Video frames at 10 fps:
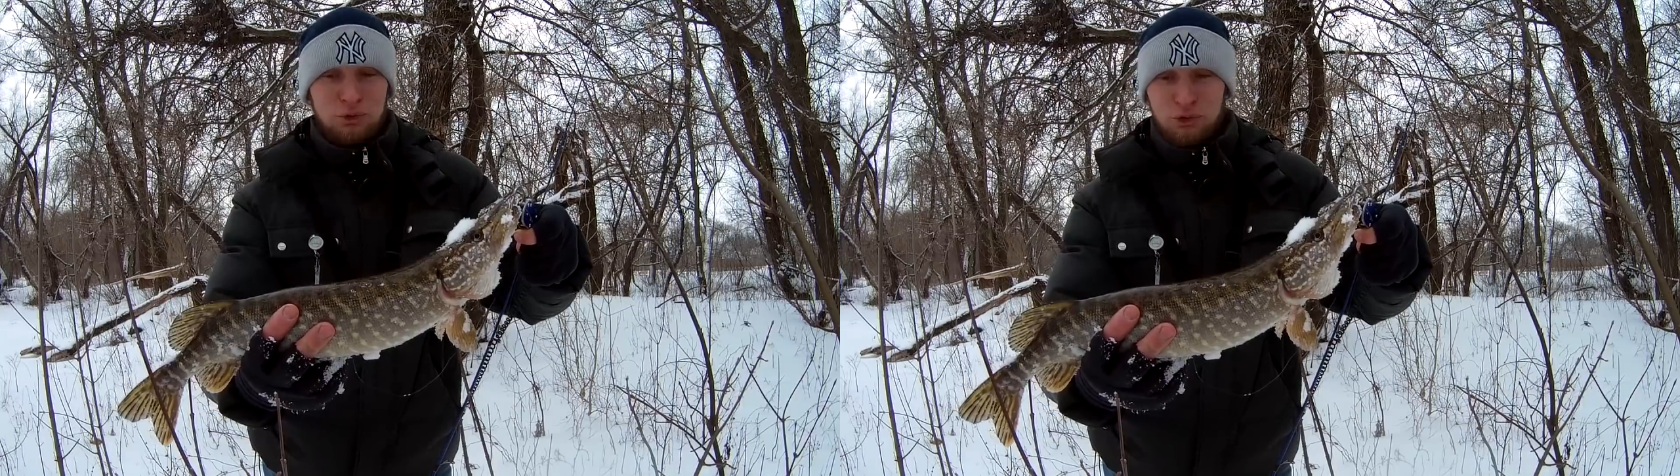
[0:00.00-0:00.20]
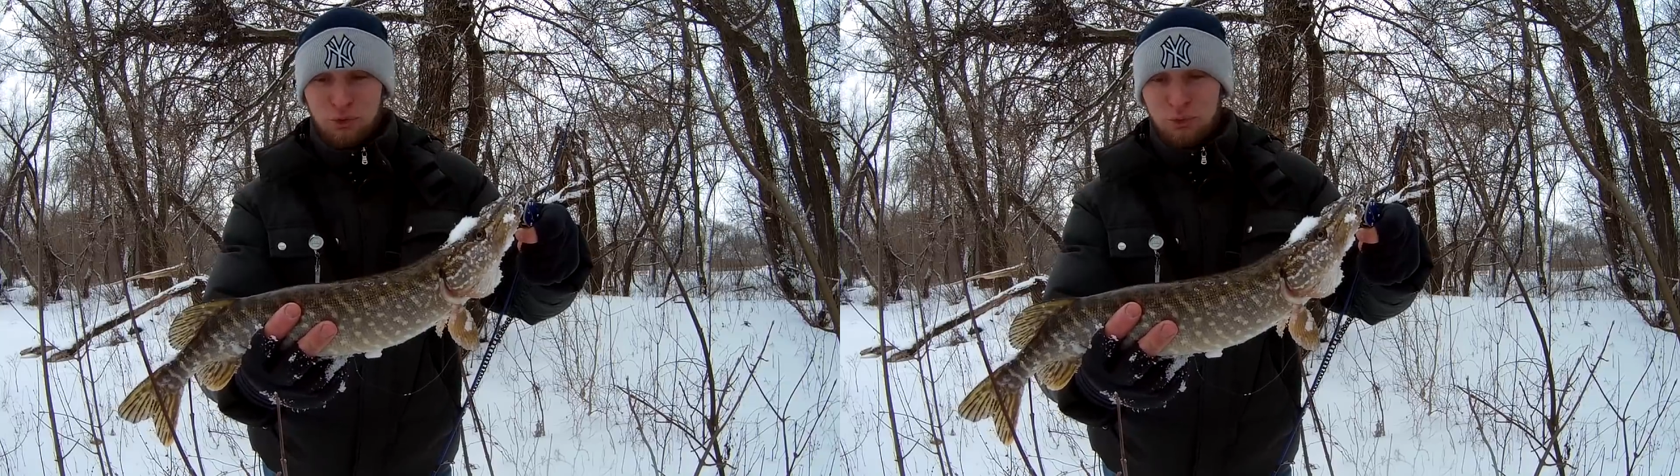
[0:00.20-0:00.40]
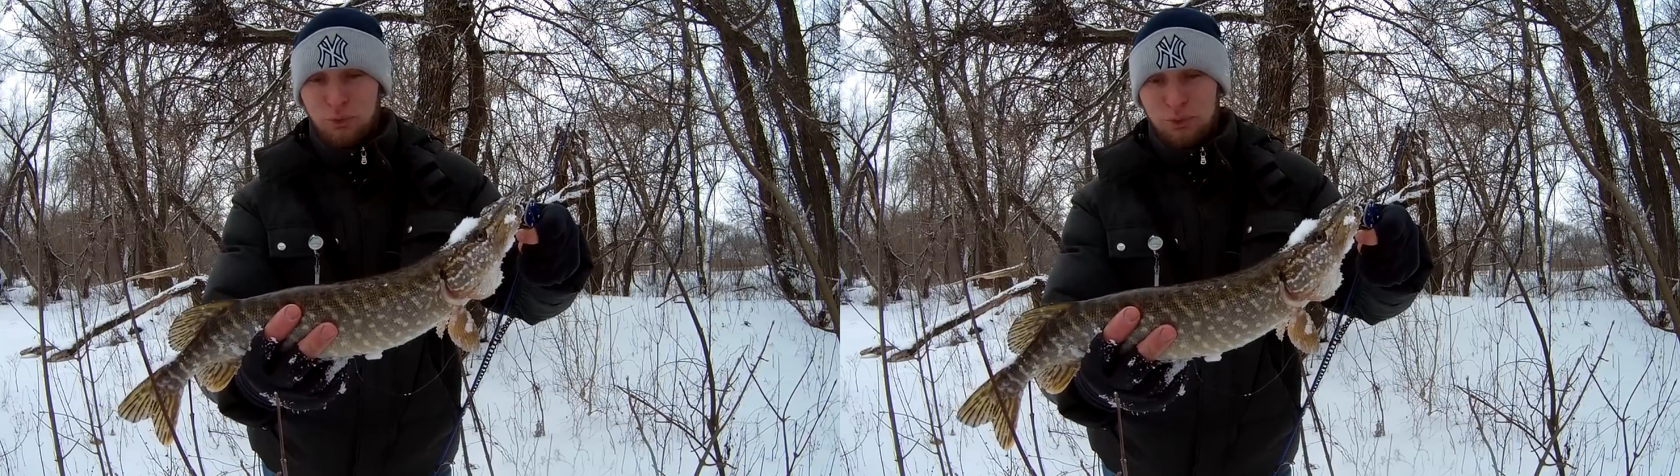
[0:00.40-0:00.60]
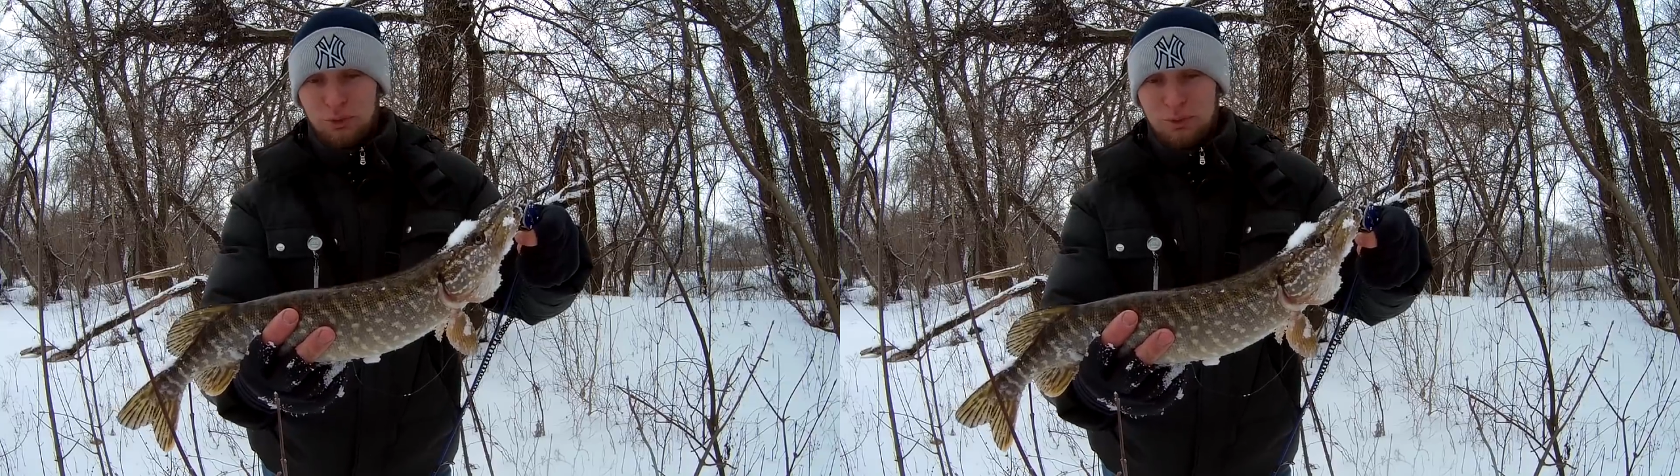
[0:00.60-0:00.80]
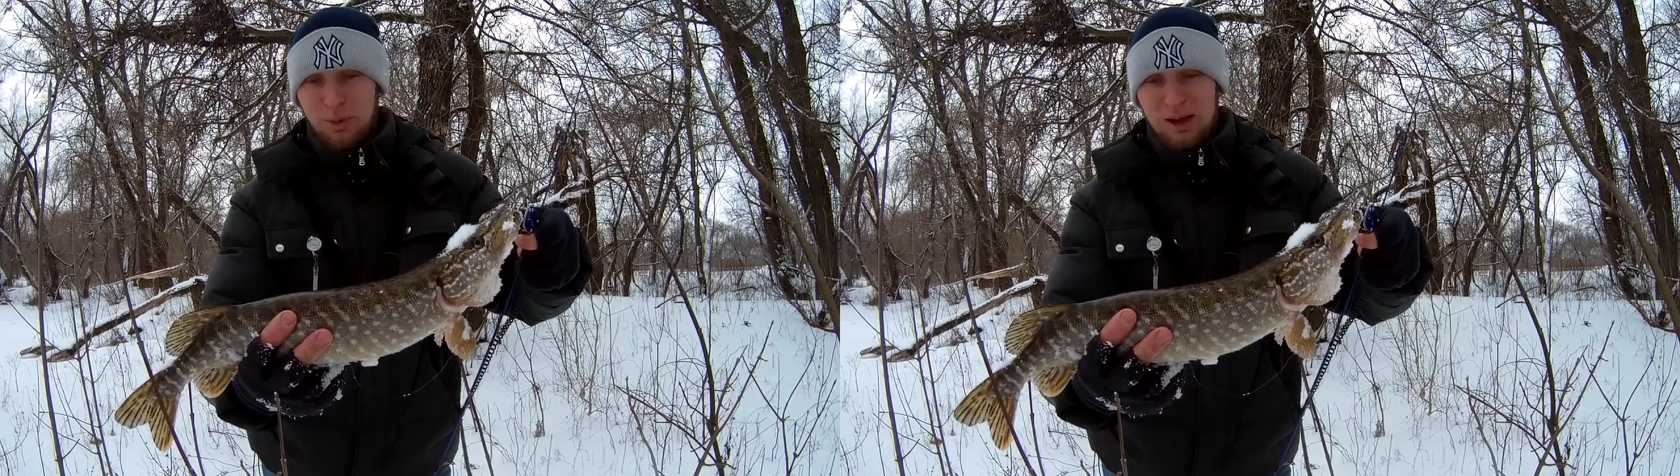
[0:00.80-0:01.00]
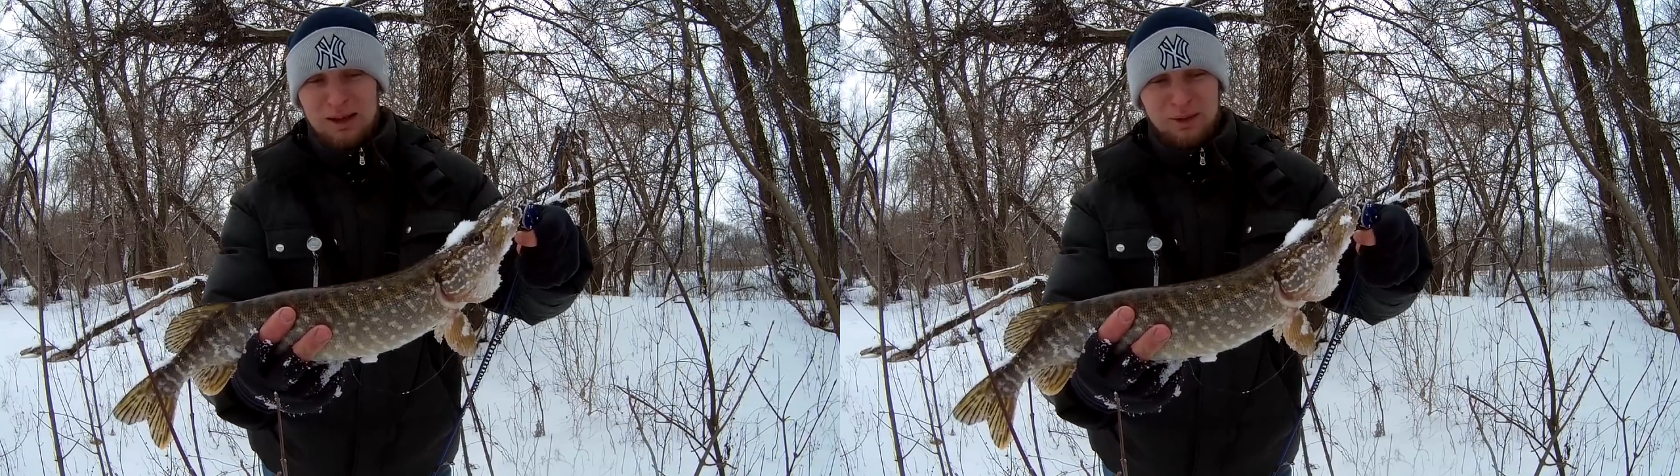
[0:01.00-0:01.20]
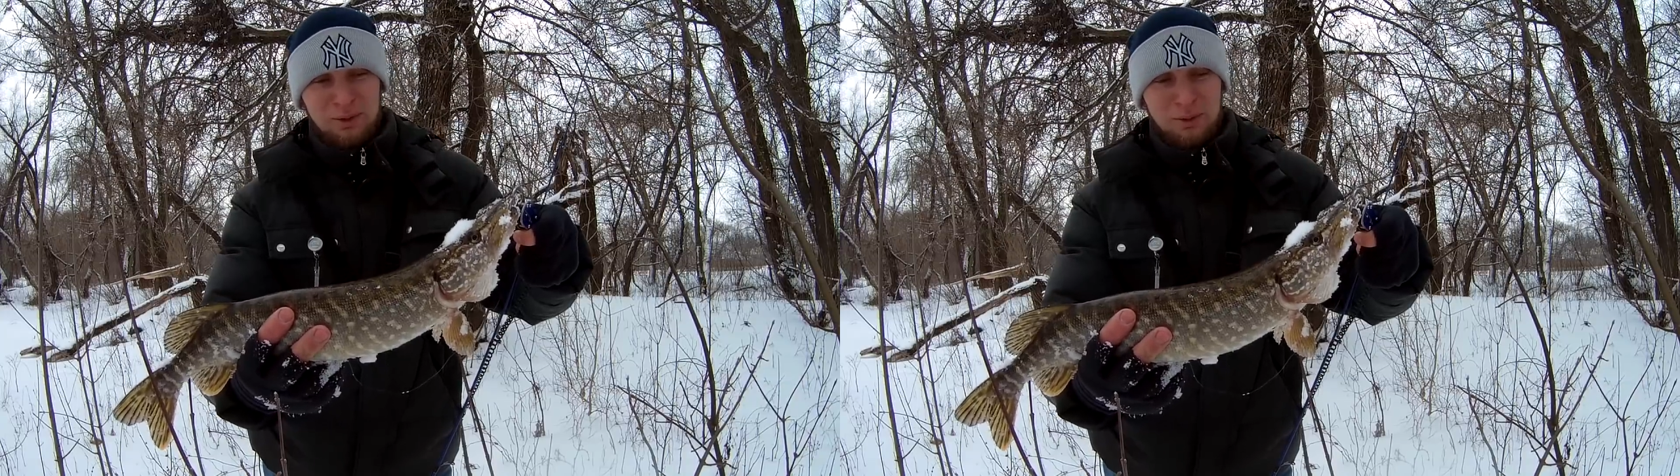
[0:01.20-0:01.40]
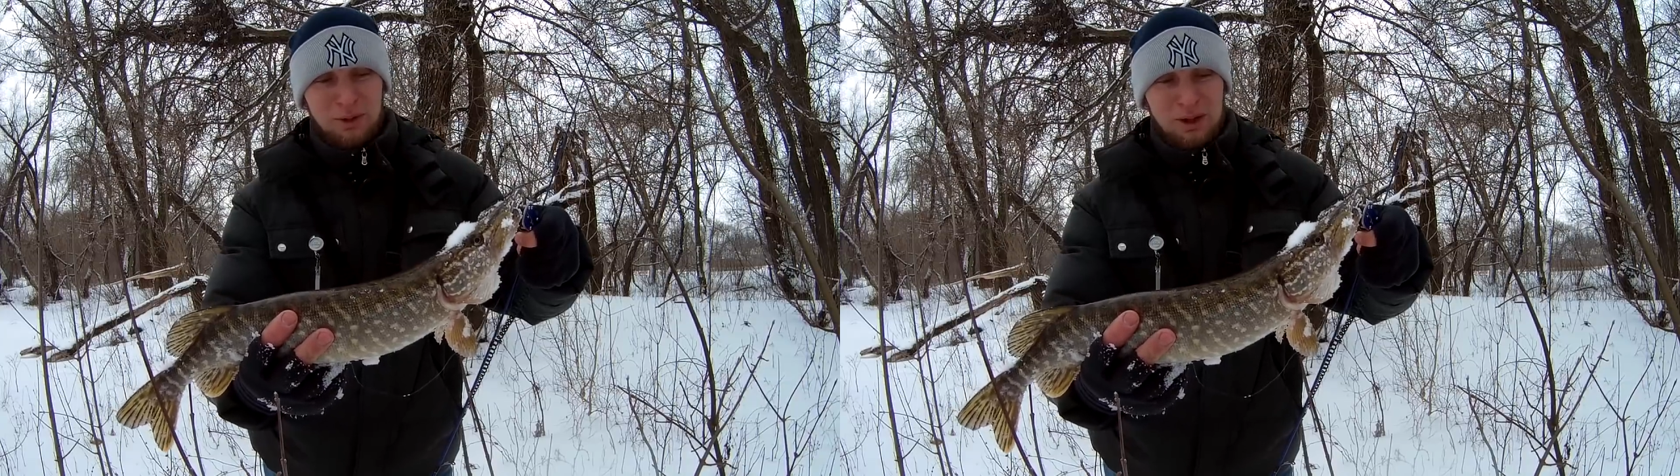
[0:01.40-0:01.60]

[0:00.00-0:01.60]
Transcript: щуку, не маленькую,